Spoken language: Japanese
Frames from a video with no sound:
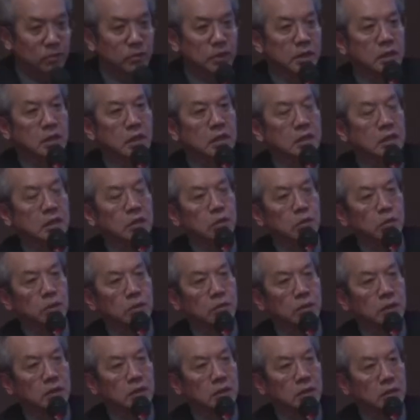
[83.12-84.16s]
は難しいと思
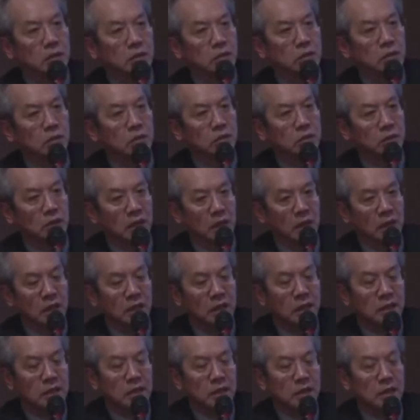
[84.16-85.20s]
いますけどもこのような、
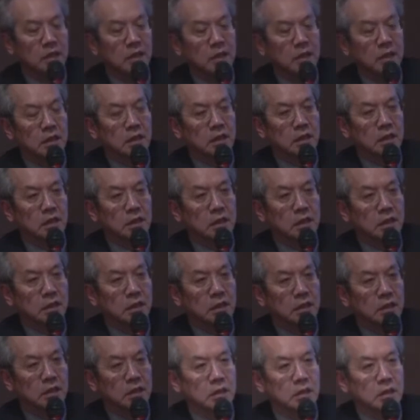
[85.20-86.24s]

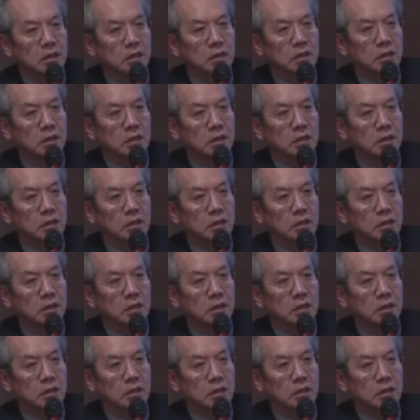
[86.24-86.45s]
えー、